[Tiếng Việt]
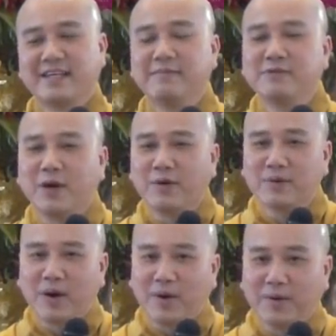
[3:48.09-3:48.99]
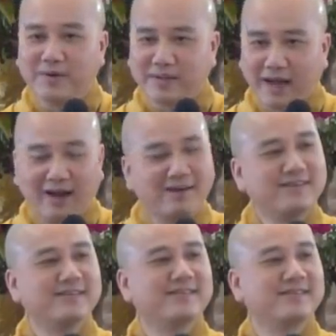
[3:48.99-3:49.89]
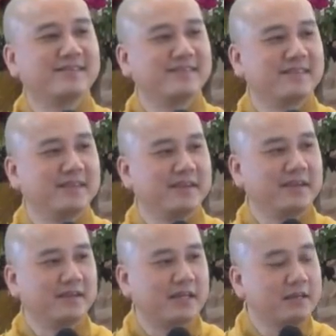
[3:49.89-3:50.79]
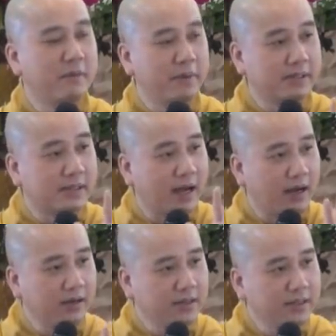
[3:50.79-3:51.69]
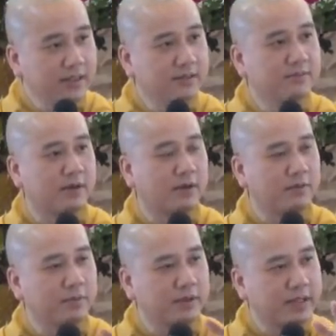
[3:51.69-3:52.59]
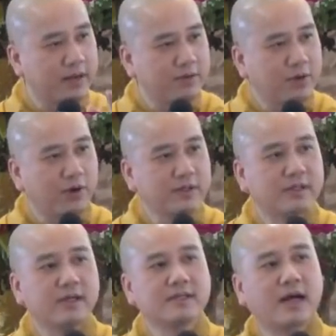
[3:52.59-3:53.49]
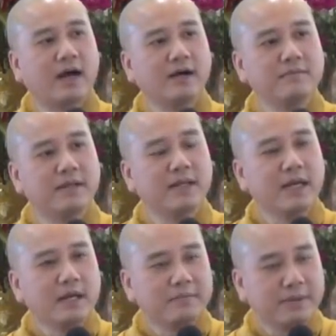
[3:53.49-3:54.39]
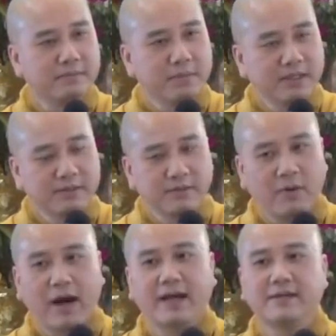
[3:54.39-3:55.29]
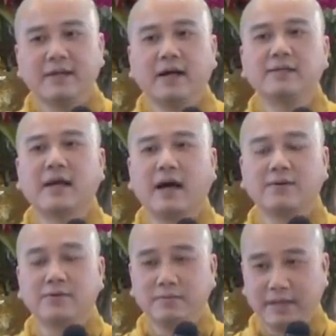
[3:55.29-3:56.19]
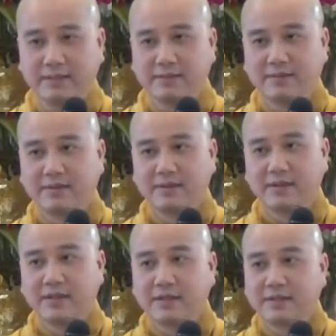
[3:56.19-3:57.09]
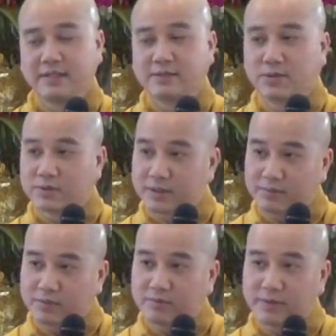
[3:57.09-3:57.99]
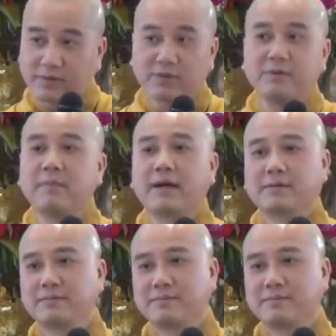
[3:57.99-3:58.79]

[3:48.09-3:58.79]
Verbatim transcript: Kiếm chỗ ngồi thở khi mà mình thở yên mà còn mình theo dõi được hơi thở mình mình bình hòa được hơi thở của mình thì cuộc sống của mình nó có mặt